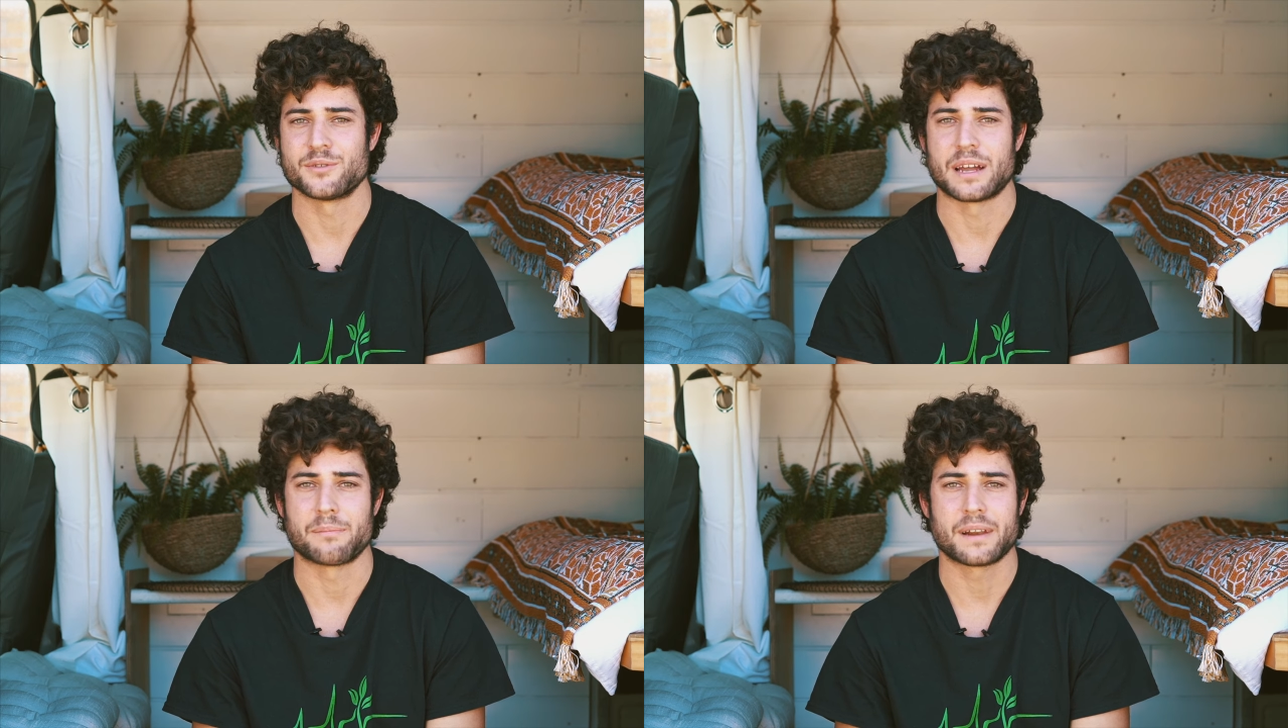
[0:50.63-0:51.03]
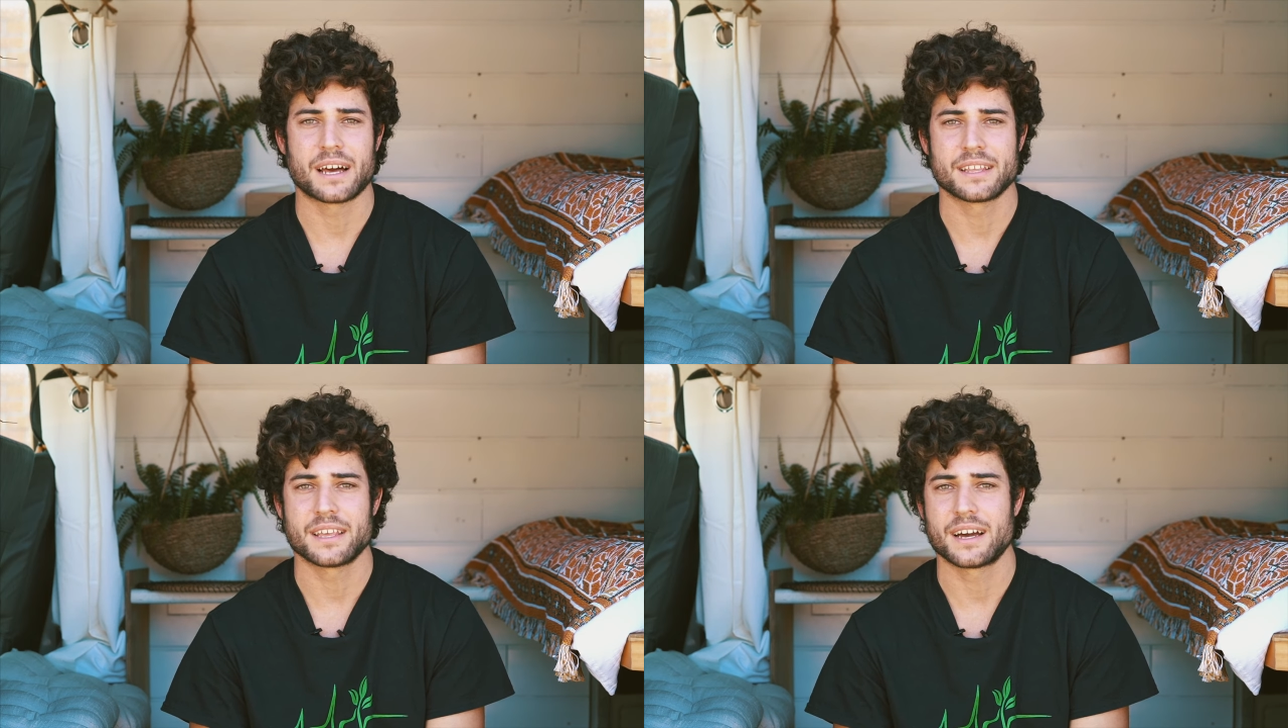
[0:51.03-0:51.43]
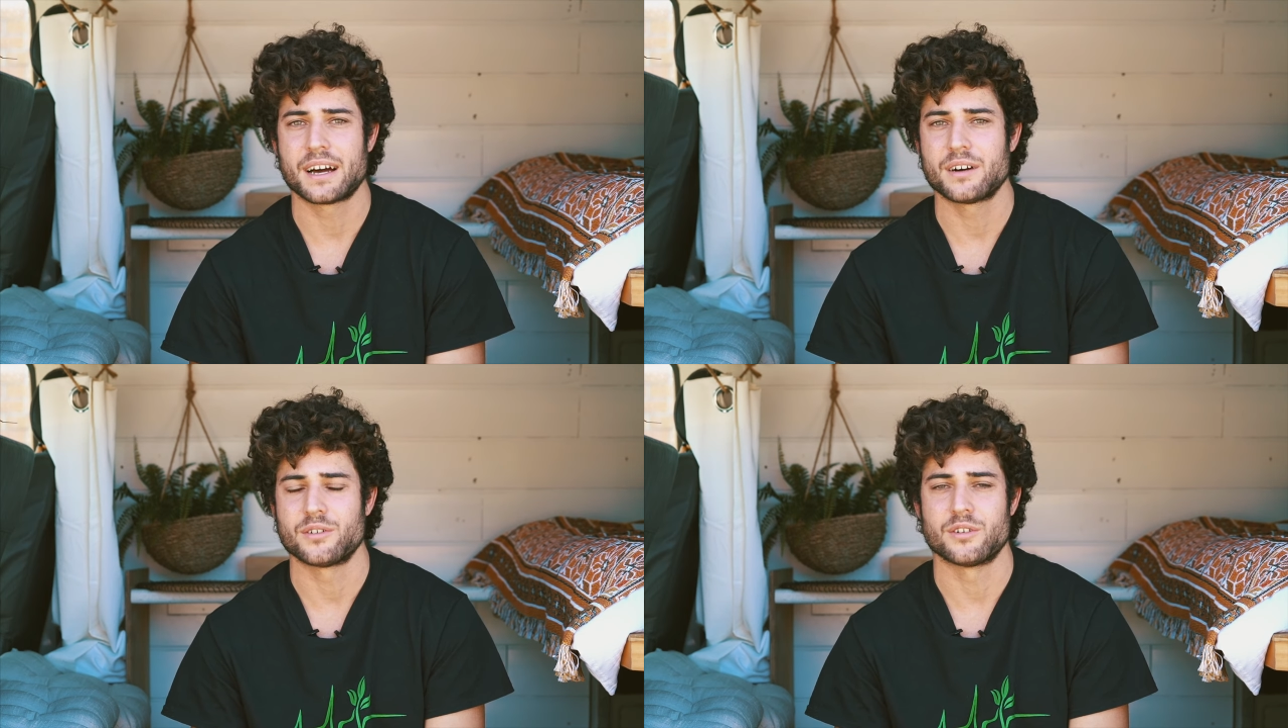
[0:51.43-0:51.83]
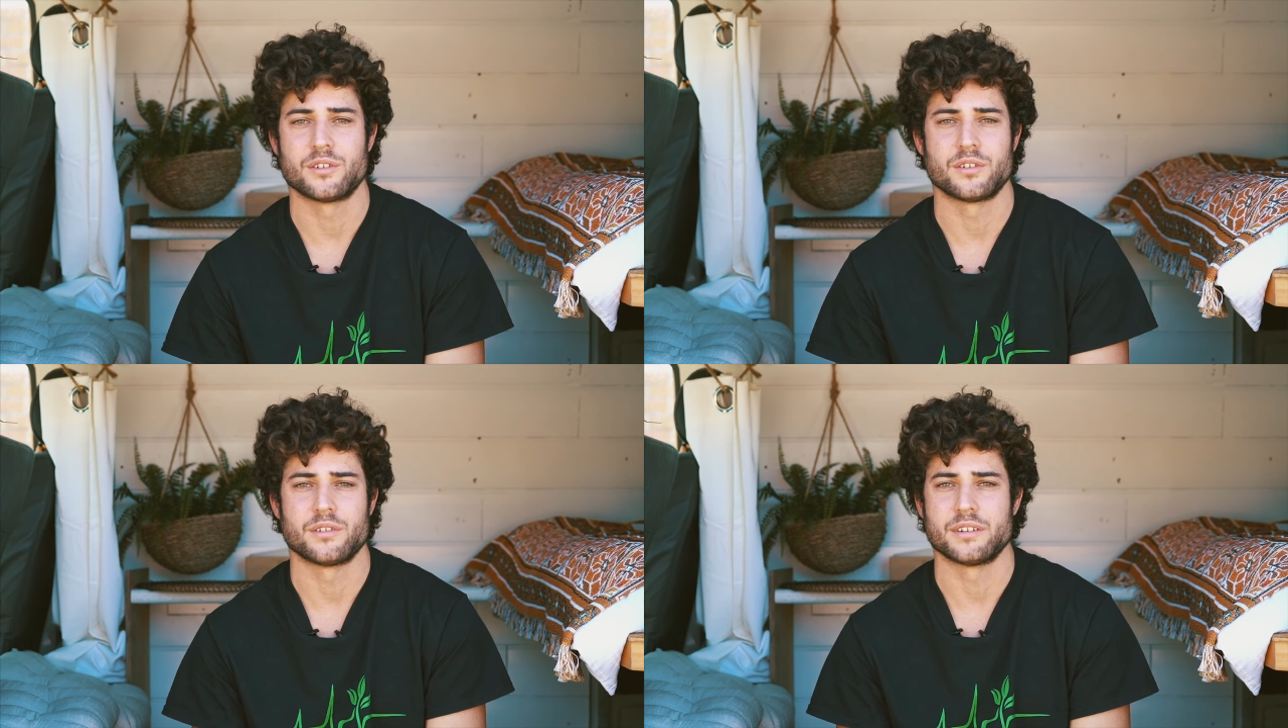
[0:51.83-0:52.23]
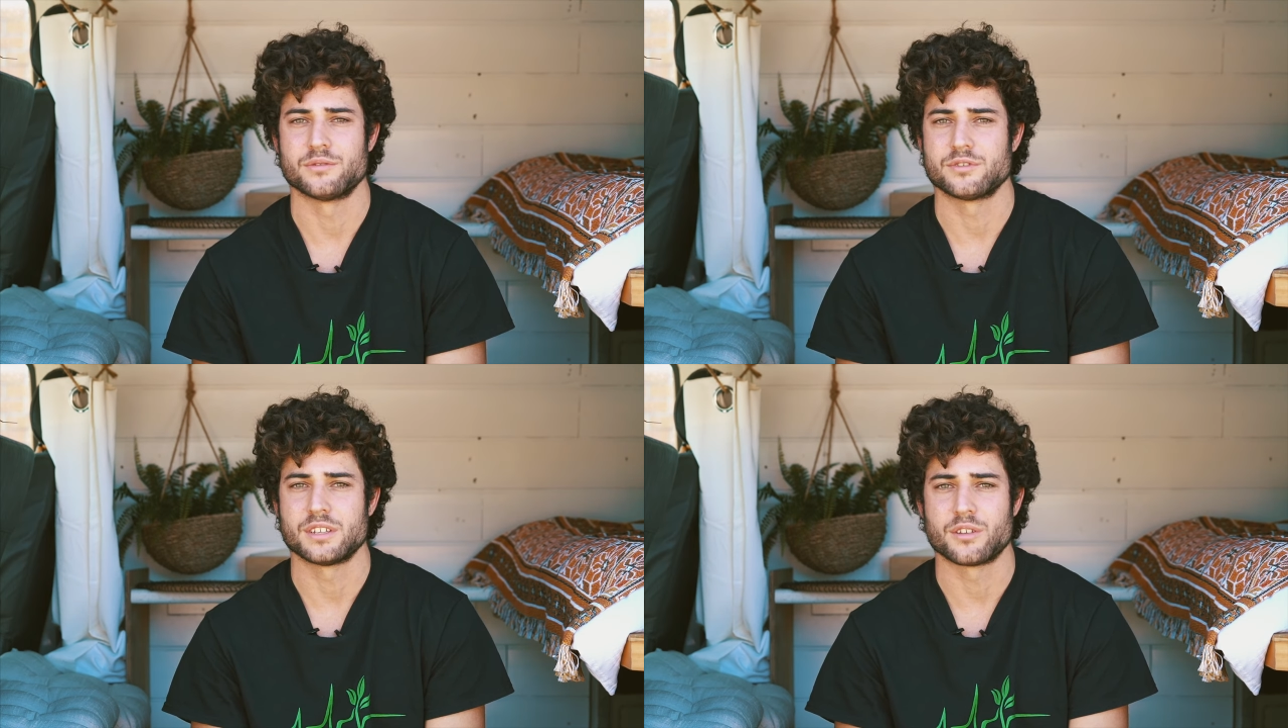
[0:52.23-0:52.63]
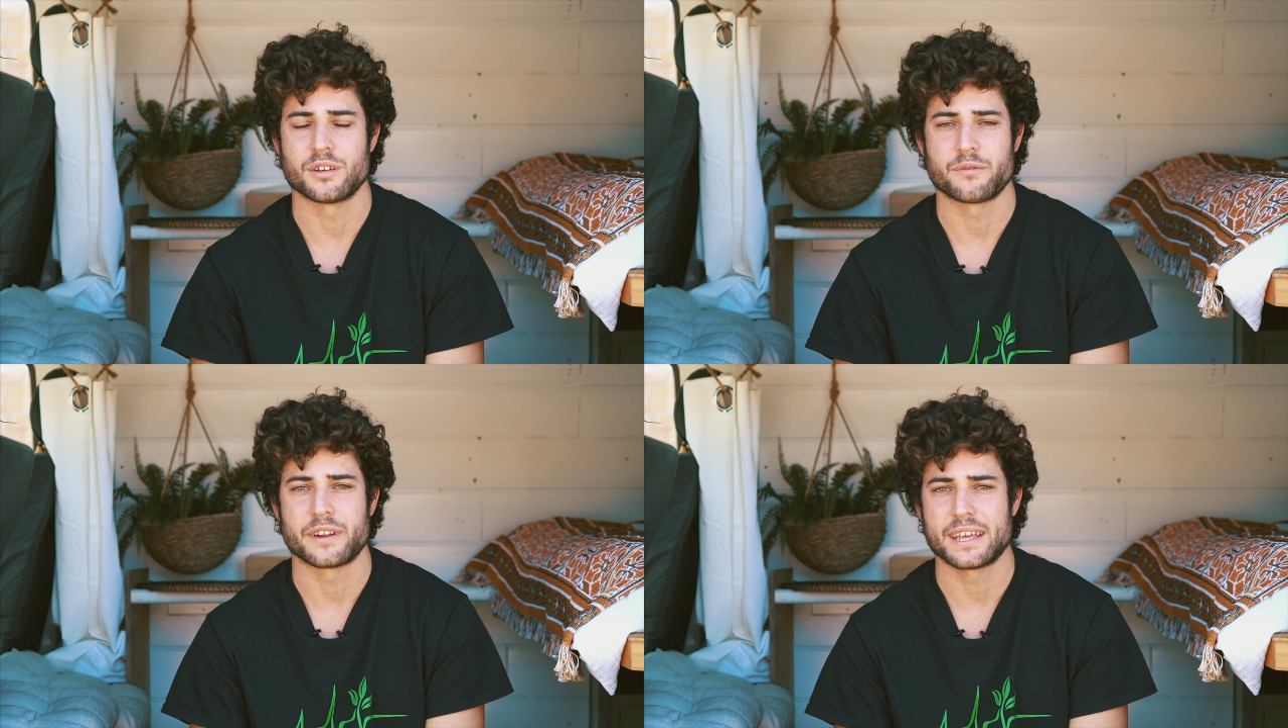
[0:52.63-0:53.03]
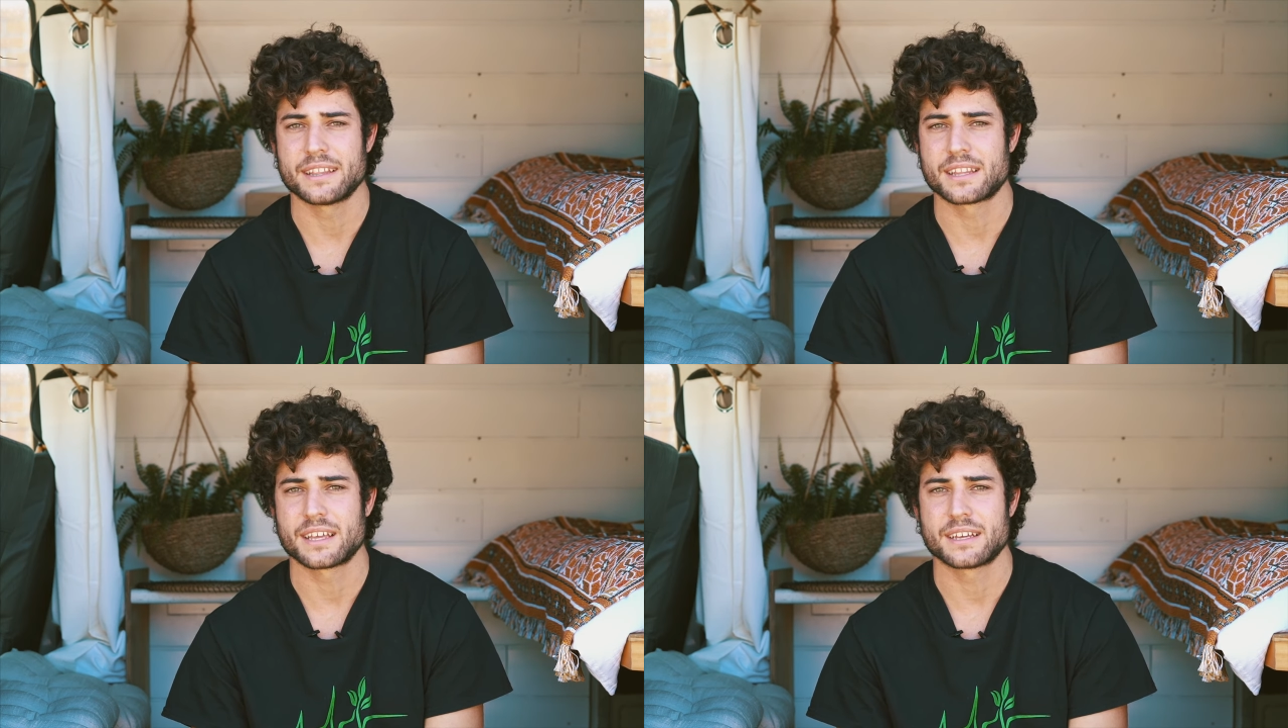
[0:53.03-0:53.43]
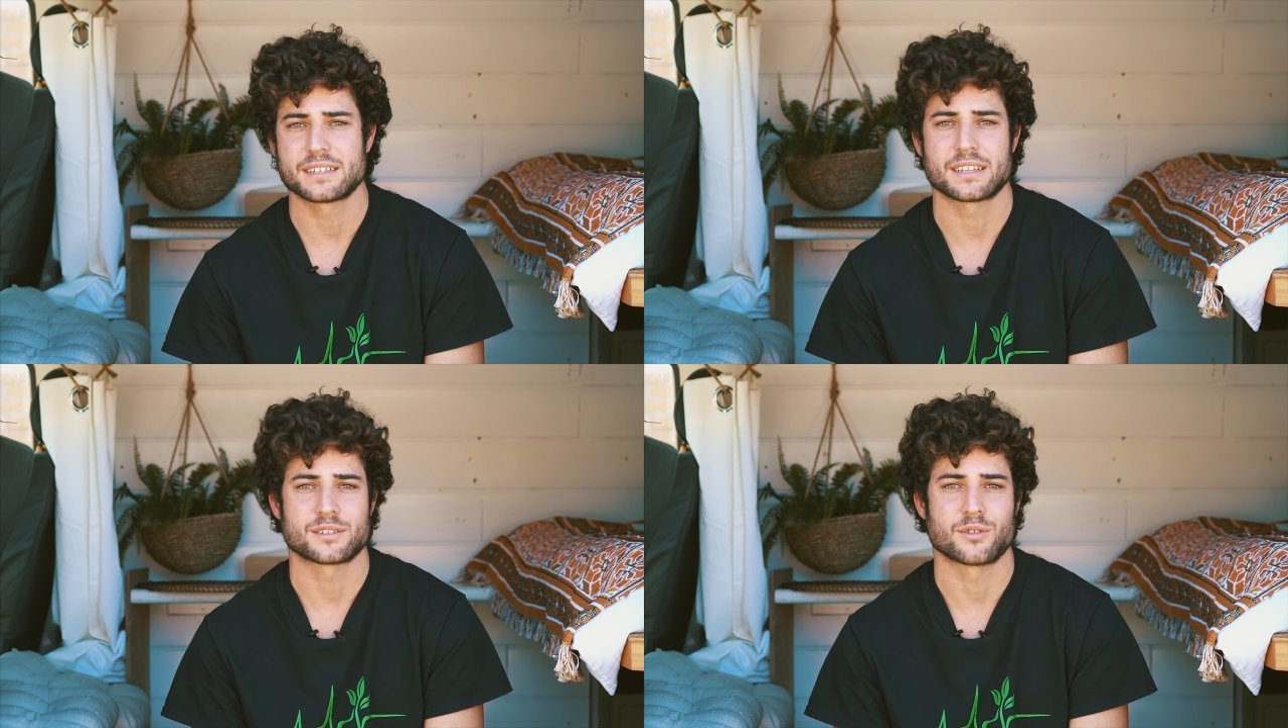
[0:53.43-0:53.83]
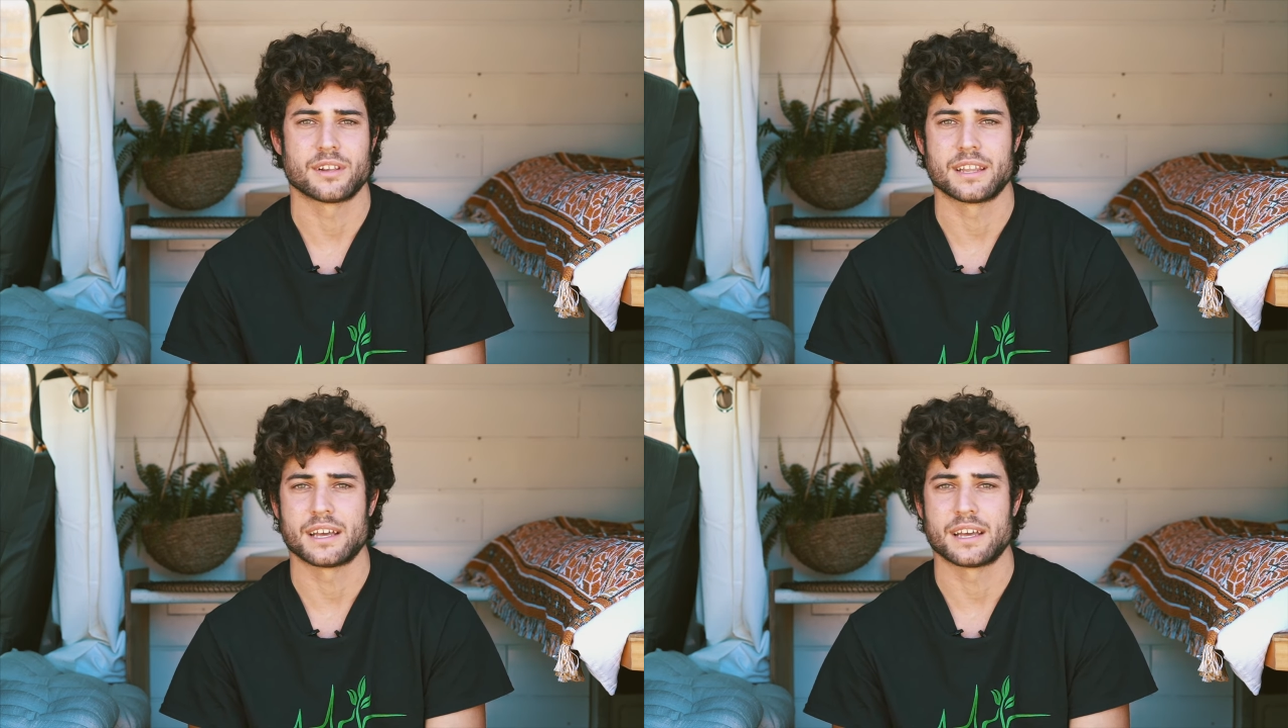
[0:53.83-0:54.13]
en una playa o en un sitio diferente, estás todo el